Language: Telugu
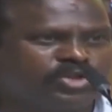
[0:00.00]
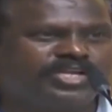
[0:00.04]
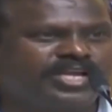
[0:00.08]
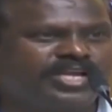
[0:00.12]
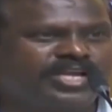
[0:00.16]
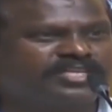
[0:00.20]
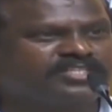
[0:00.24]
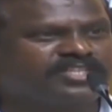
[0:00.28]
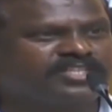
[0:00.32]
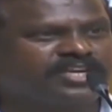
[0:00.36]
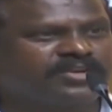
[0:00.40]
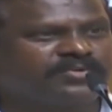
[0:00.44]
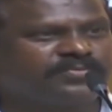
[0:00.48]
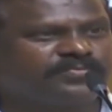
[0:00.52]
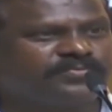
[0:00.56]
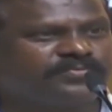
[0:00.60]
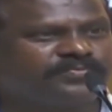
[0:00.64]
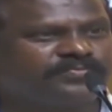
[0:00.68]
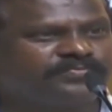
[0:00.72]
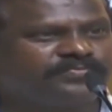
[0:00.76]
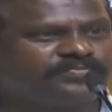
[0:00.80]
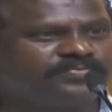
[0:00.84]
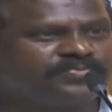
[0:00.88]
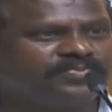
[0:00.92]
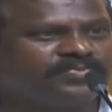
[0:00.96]
విడుదల చేస్తారు
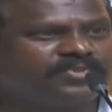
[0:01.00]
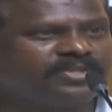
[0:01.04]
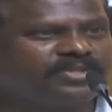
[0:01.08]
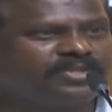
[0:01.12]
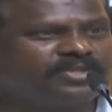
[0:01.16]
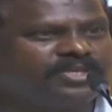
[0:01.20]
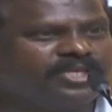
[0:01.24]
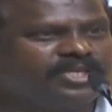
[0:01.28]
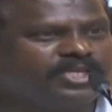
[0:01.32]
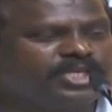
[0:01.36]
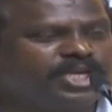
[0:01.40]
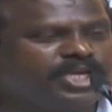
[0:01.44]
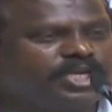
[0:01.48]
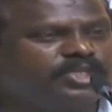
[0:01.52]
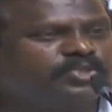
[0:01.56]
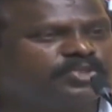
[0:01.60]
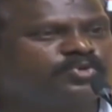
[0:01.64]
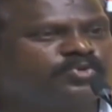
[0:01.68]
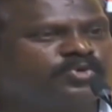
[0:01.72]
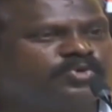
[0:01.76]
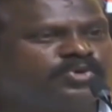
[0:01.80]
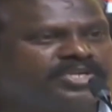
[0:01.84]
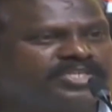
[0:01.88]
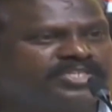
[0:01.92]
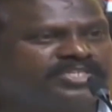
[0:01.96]

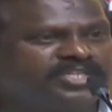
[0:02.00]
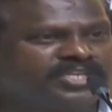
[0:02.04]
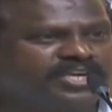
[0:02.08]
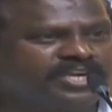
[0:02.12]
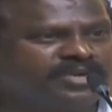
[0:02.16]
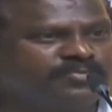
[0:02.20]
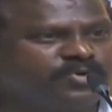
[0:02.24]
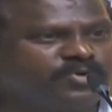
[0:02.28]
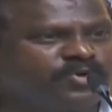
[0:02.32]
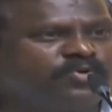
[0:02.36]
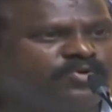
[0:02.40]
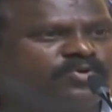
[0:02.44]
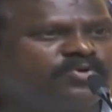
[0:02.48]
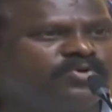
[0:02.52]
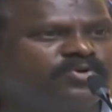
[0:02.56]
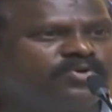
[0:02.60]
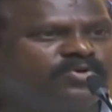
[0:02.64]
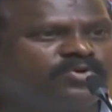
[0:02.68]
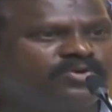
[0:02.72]
యేసుక్రీస్తుకేమో